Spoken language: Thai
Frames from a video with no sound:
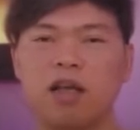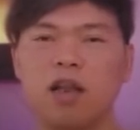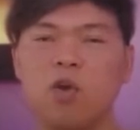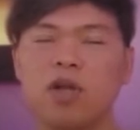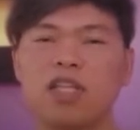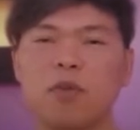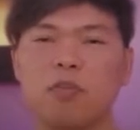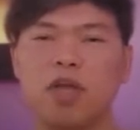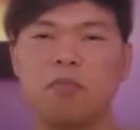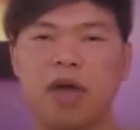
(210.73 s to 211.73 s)
ล้วนแต่
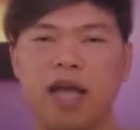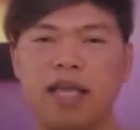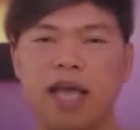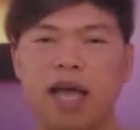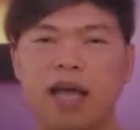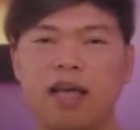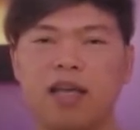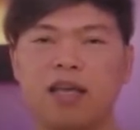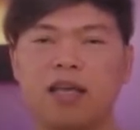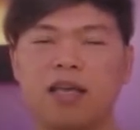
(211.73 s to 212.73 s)
เป็นมายา
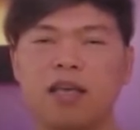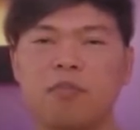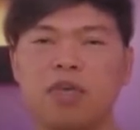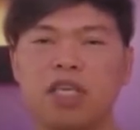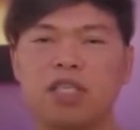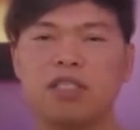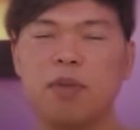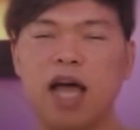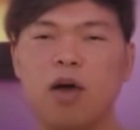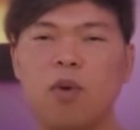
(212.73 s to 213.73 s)
มีส
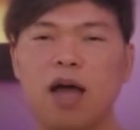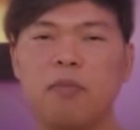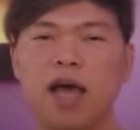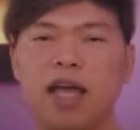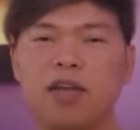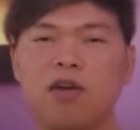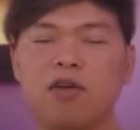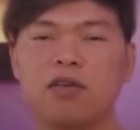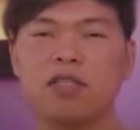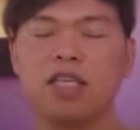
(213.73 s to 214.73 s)
ภาวะภายนอ
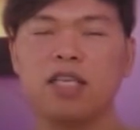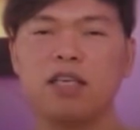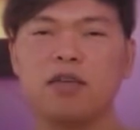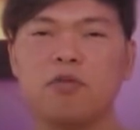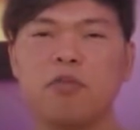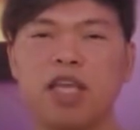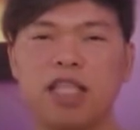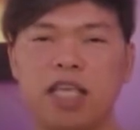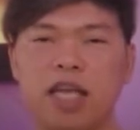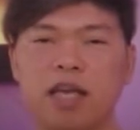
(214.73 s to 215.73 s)
กที่ไม่
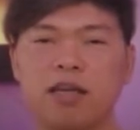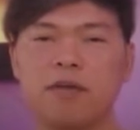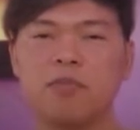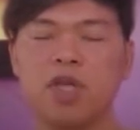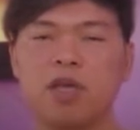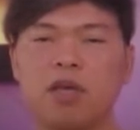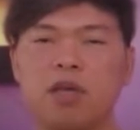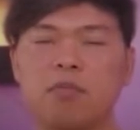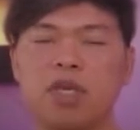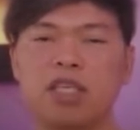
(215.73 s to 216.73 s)
เที่ยง
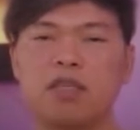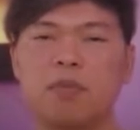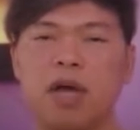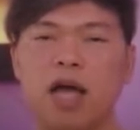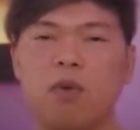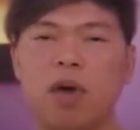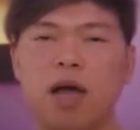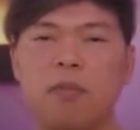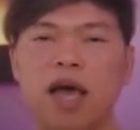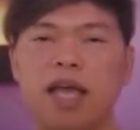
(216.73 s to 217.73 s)
มีสภาวะ
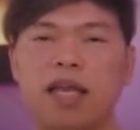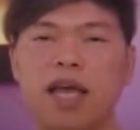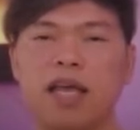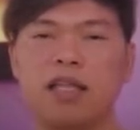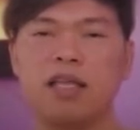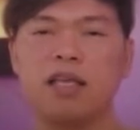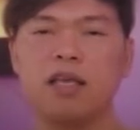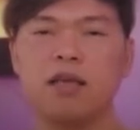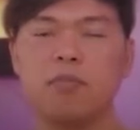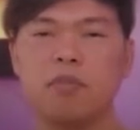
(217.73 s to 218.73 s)
ภายในที่
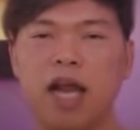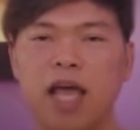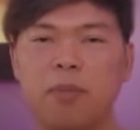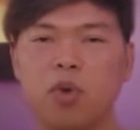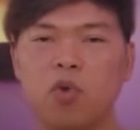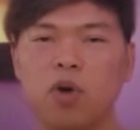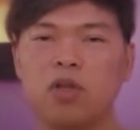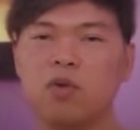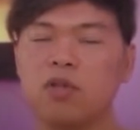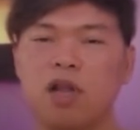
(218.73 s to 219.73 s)
แปรปรวน
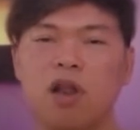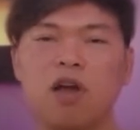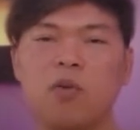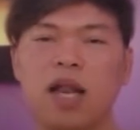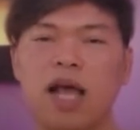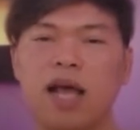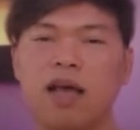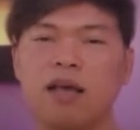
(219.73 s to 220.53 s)
อยู่ตลอดเวลา